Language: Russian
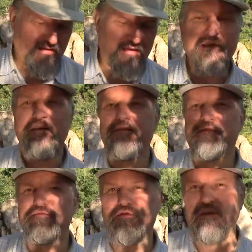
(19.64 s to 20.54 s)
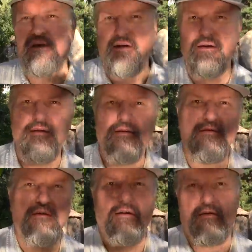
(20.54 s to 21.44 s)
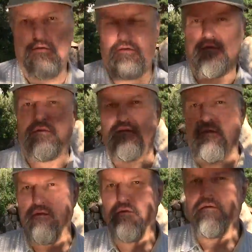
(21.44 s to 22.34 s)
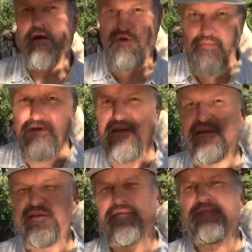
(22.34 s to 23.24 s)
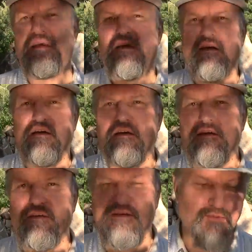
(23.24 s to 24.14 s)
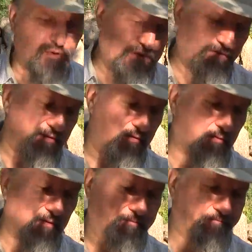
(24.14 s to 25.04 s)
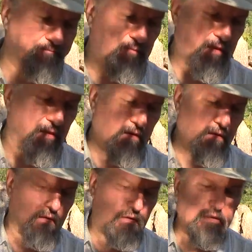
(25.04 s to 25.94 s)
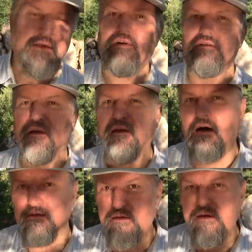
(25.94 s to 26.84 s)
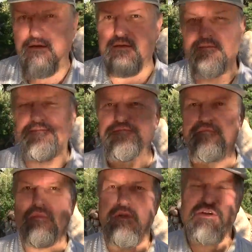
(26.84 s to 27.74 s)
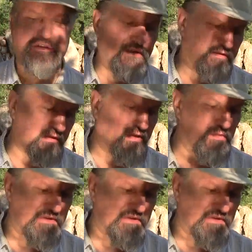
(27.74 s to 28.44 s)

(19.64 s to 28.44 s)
И сегодня э, хочу поделиться из Божьего Слова Евангелие от Иоанна. Начинается такими